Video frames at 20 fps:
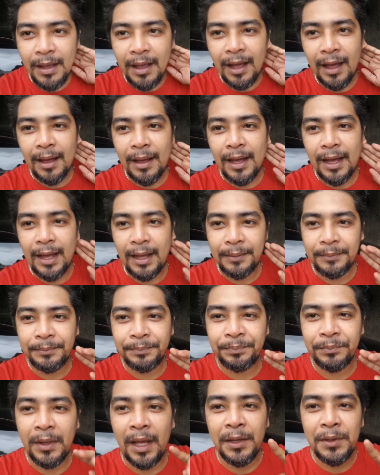uh,
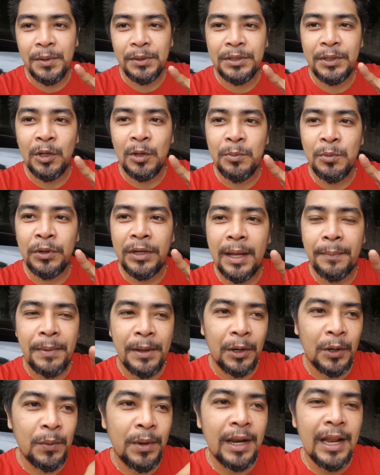ayusin ko muna
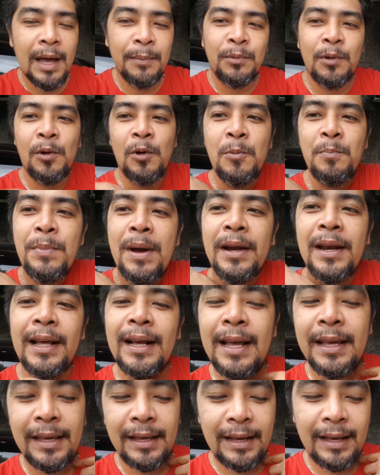pero wala po akong
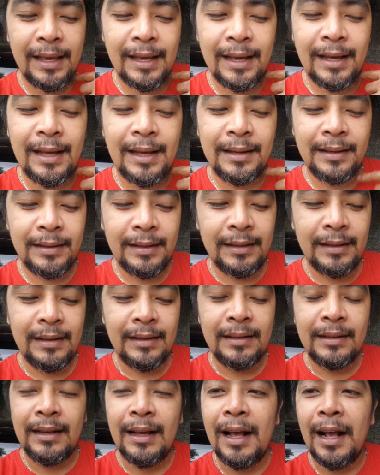panglagay kaya
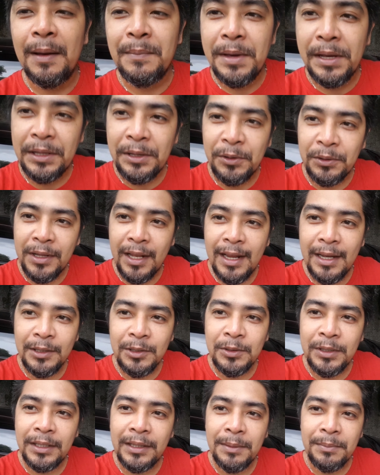gagamitin ko na lang
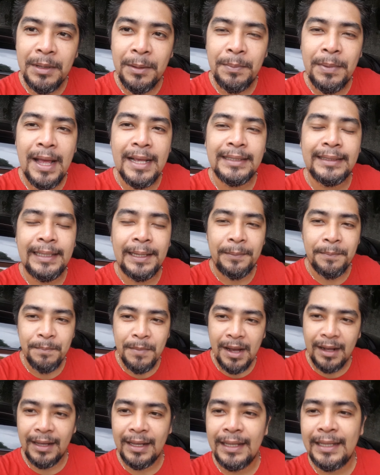yung itim na plastic
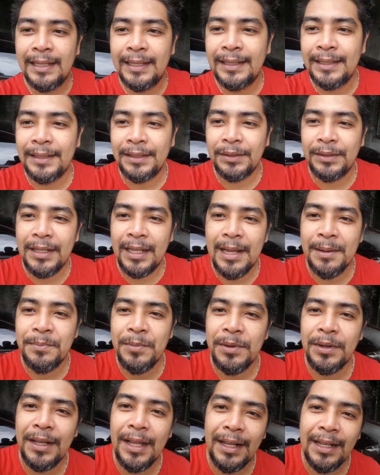bag
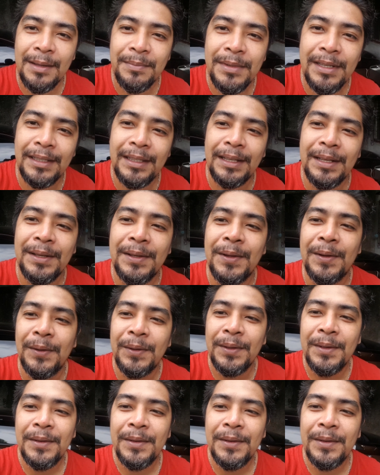po gagamitin ko